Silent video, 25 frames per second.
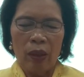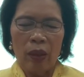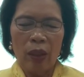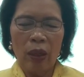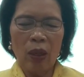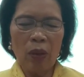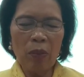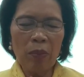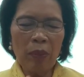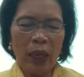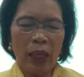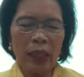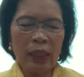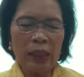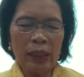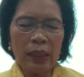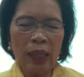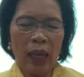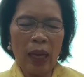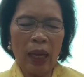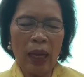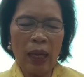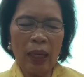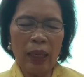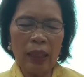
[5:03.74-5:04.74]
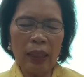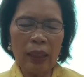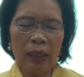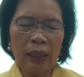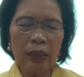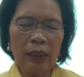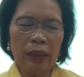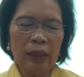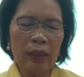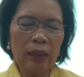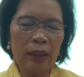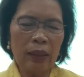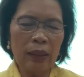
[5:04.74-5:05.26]
ลมหายใจ
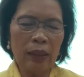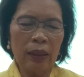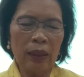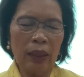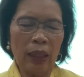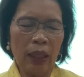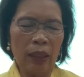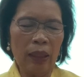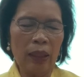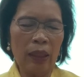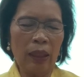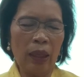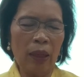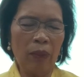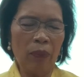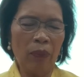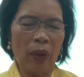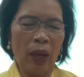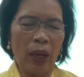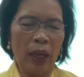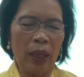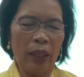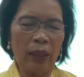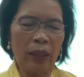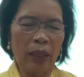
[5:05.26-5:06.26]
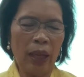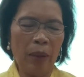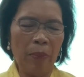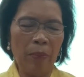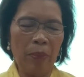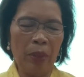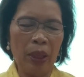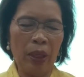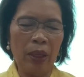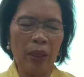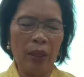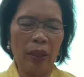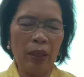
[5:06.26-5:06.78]
การเคลื่อนไหวถ้า
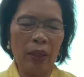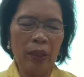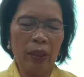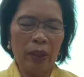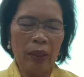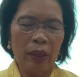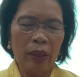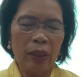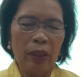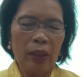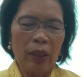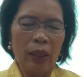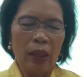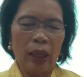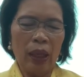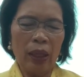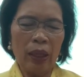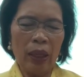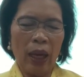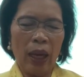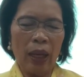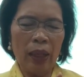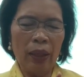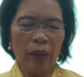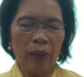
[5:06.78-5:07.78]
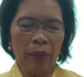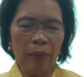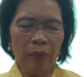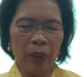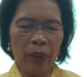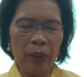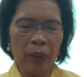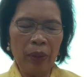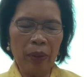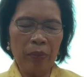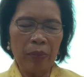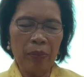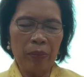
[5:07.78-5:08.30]
มีอาการ
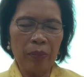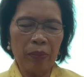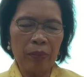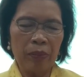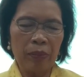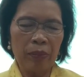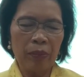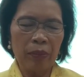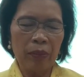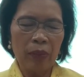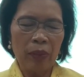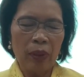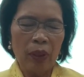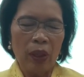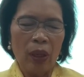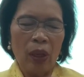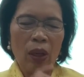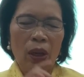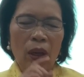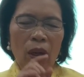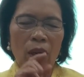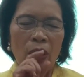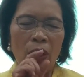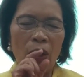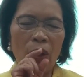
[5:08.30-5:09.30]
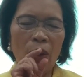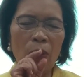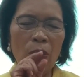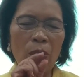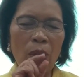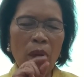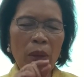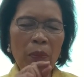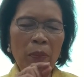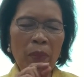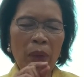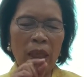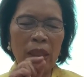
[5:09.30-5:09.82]
หึ่มๆล้ว
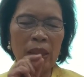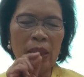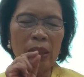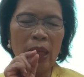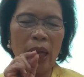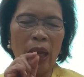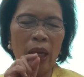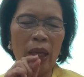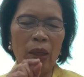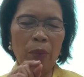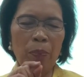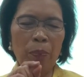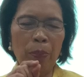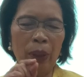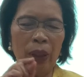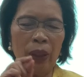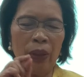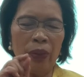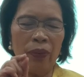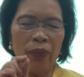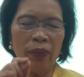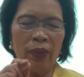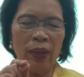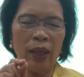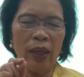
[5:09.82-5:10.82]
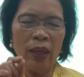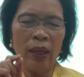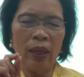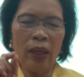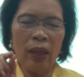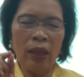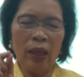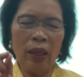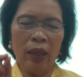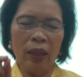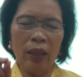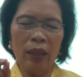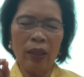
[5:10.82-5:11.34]
นมาใช้พื้นที่
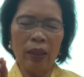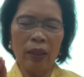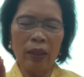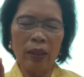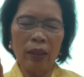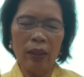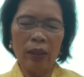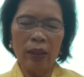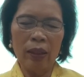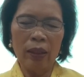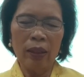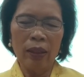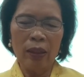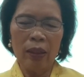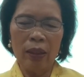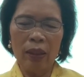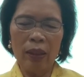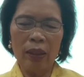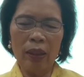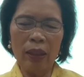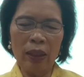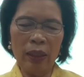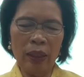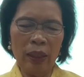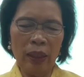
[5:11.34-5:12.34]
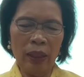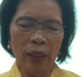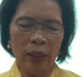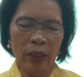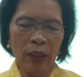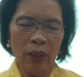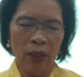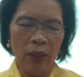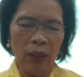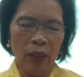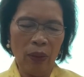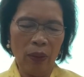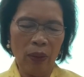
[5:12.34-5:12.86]
นิดๆห
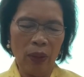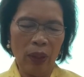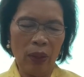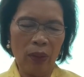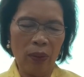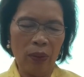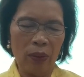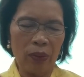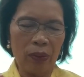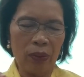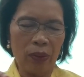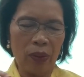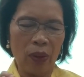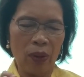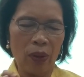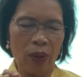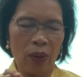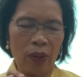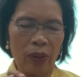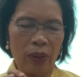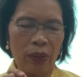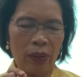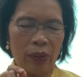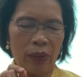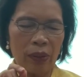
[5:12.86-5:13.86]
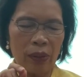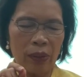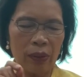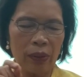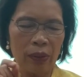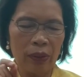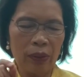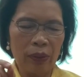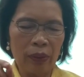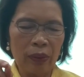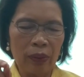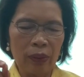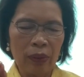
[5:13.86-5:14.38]
น่อยๆของซอส
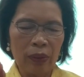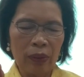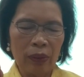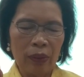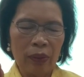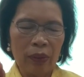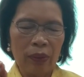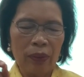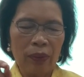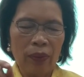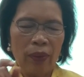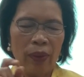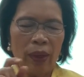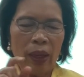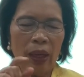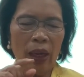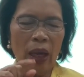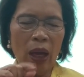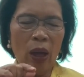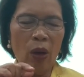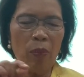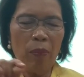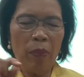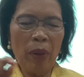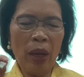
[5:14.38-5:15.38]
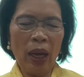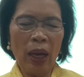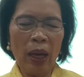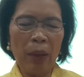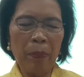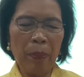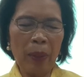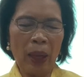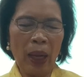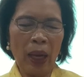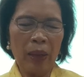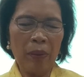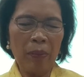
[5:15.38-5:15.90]
เข้ามา
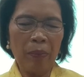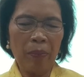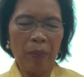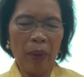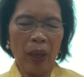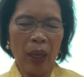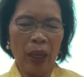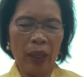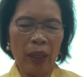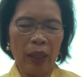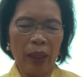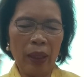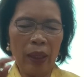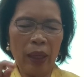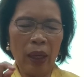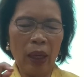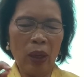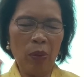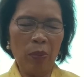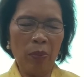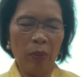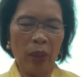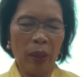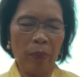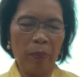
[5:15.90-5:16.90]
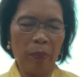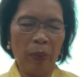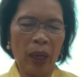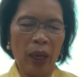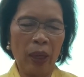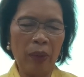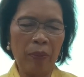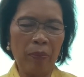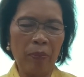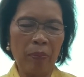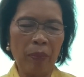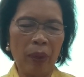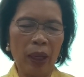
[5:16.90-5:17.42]
ผ่านไปเข้ามาผ่า
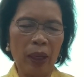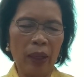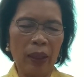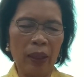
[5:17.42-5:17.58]
นไป